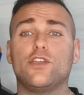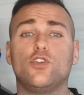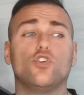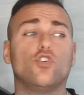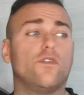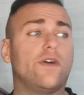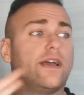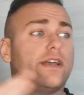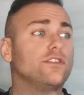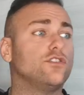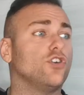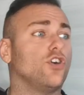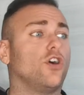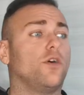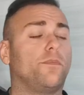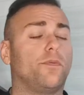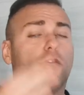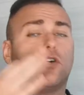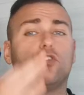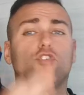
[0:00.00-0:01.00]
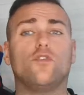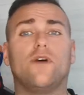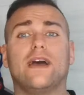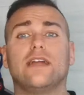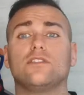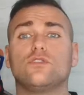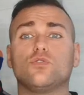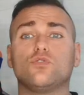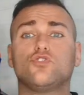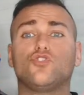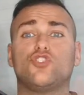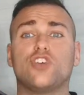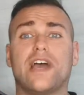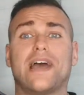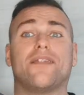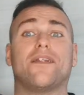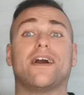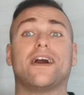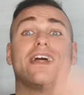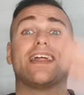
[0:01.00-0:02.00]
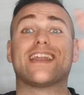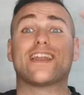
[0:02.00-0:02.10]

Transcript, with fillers: Juve dopo Juventus Genoa.